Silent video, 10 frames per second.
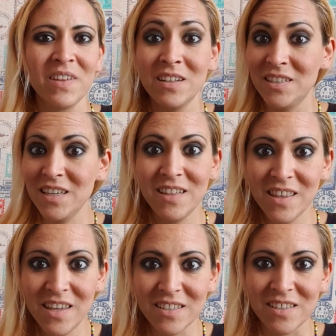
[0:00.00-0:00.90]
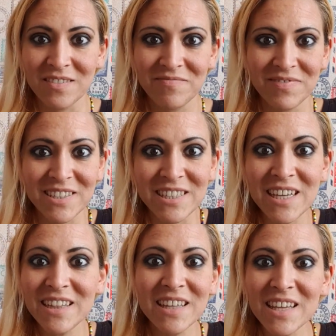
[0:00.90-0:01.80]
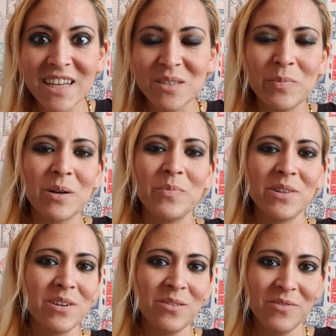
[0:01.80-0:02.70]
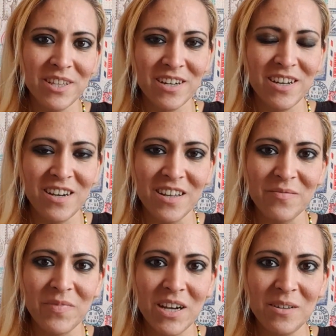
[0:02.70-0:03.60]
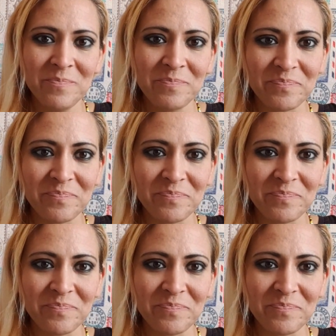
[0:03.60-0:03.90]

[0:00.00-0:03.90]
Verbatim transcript: Siete días, siete días para poder olvidar a alguien, ¿vale?